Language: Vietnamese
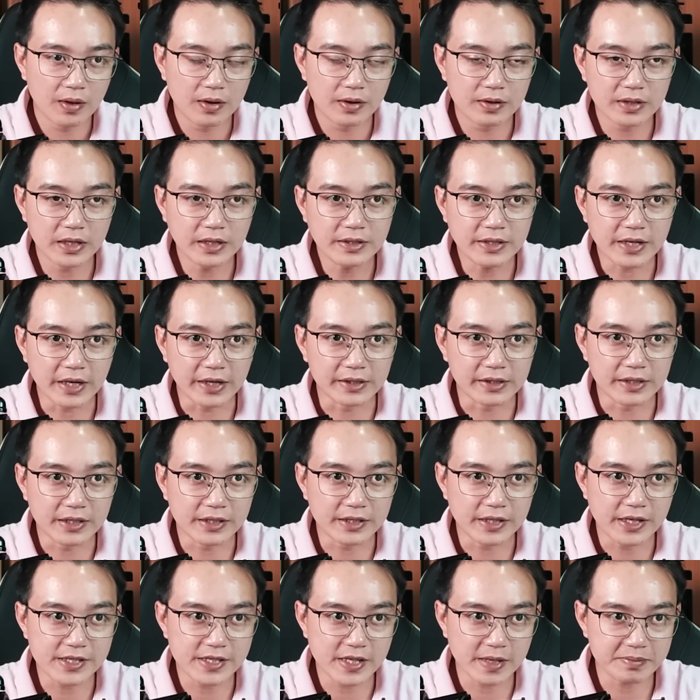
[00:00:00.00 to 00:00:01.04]
Đến gần hơn
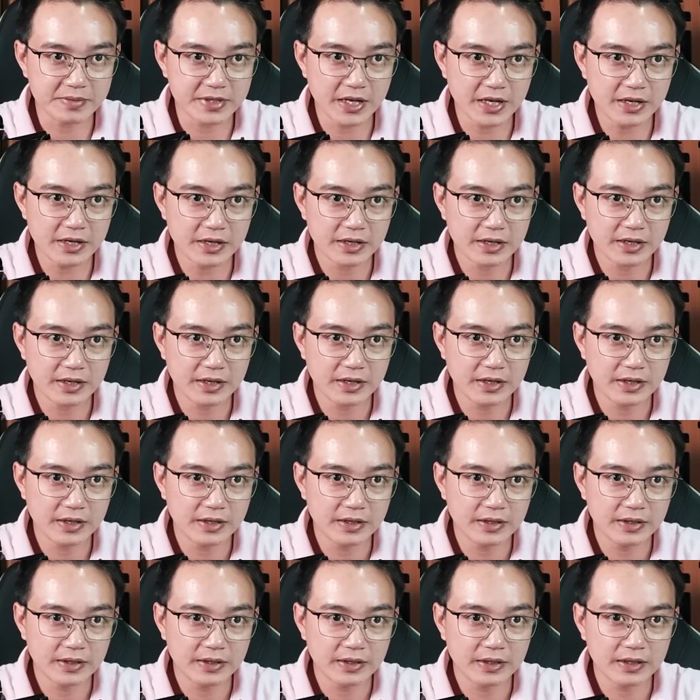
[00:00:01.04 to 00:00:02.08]
để xem xét,
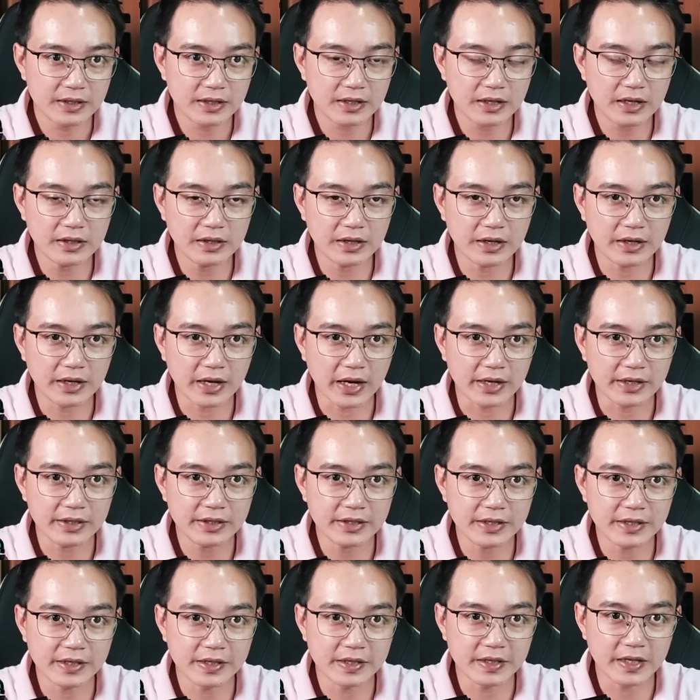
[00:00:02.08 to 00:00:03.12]
cái thân ảnh
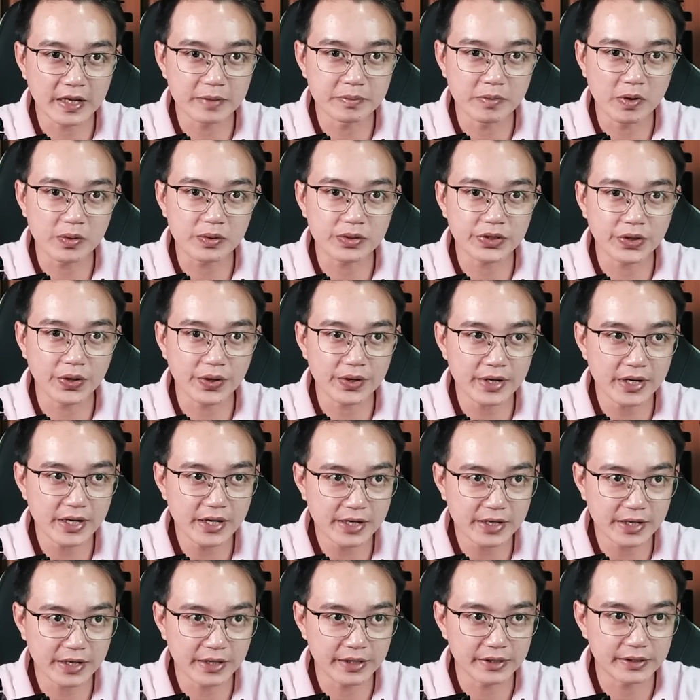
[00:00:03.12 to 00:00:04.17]
kia ngày một rõ nét
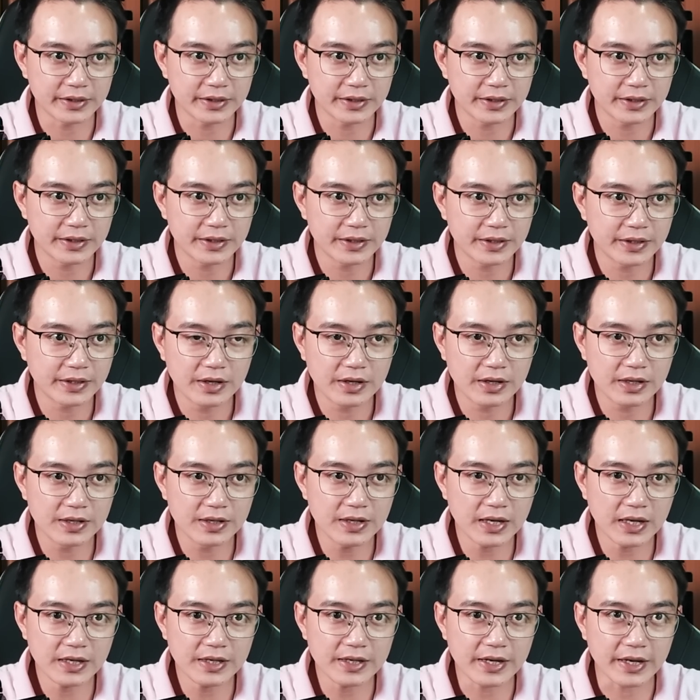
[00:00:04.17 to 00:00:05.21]
hơn dưới
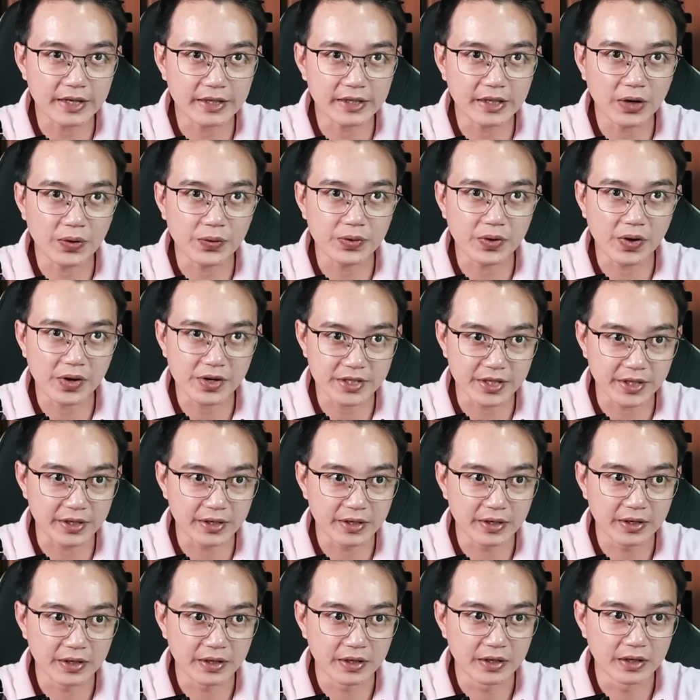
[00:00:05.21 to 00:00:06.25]
ánh đèn dầu đỏ rực.
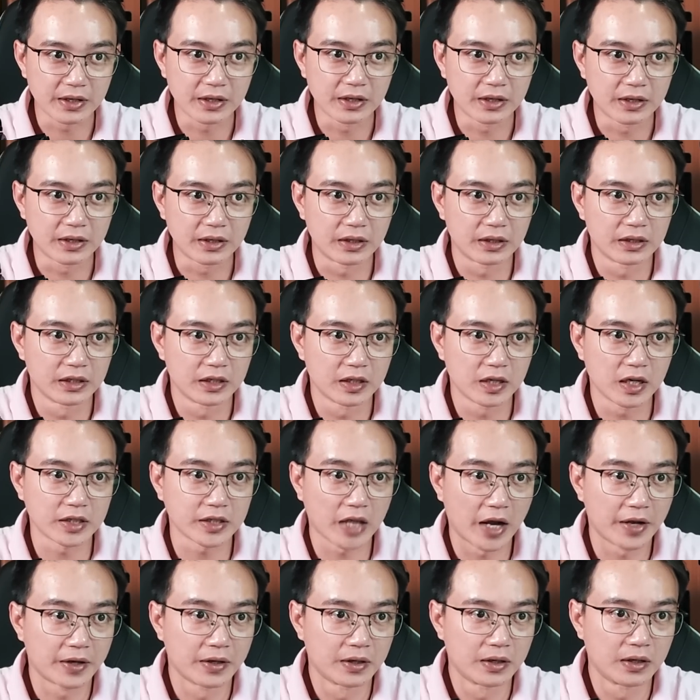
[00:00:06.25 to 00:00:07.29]
Anh
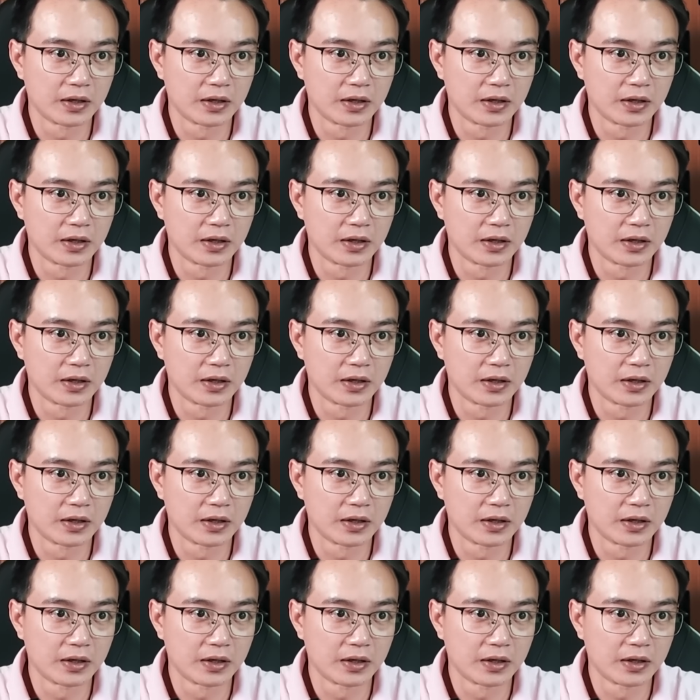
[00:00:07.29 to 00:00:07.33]
Tài!